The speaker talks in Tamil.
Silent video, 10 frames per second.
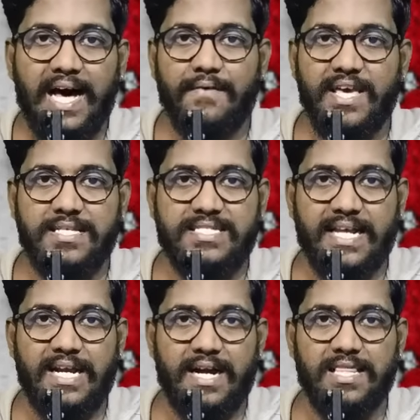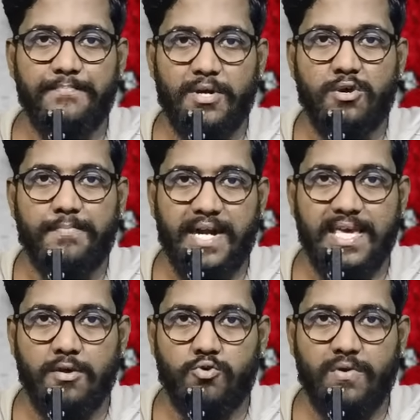ஆகவே இஸ்ரேலானது இப்படி ஒரு
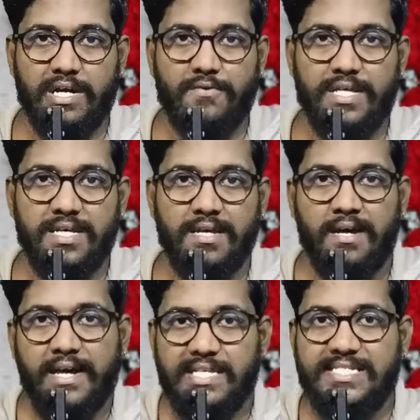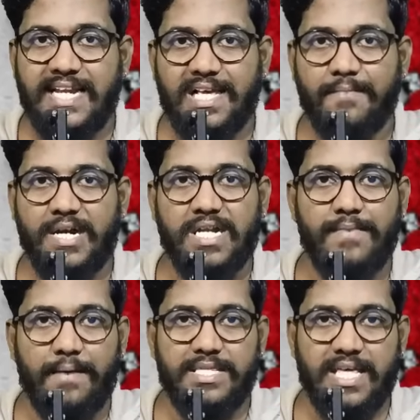படையை உருவாக்குவது இஸ்ரேலுக்கு மட்டும்
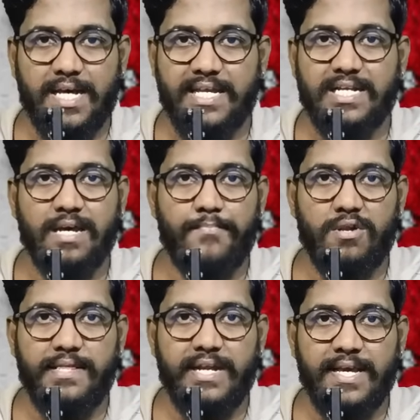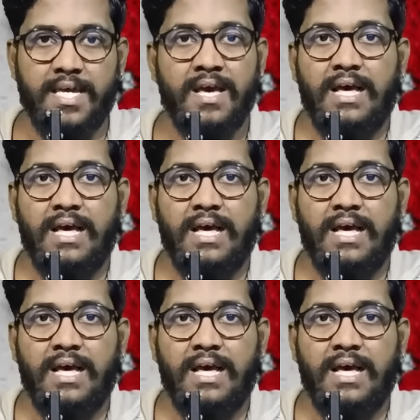ஆபத்தாக இருக்க போவதில்லை